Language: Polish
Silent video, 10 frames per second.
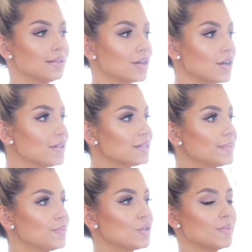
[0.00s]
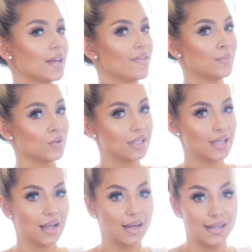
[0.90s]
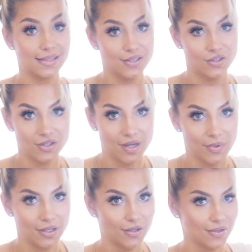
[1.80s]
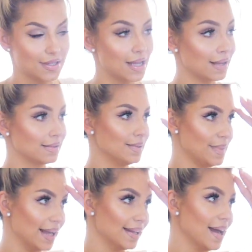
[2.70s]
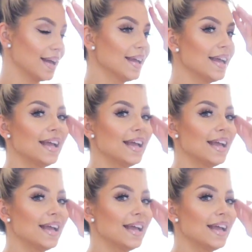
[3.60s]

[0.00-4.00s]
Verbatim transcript: rozbrzmiewa muzyka klasyczna, moi drodzy. Taka zmiana.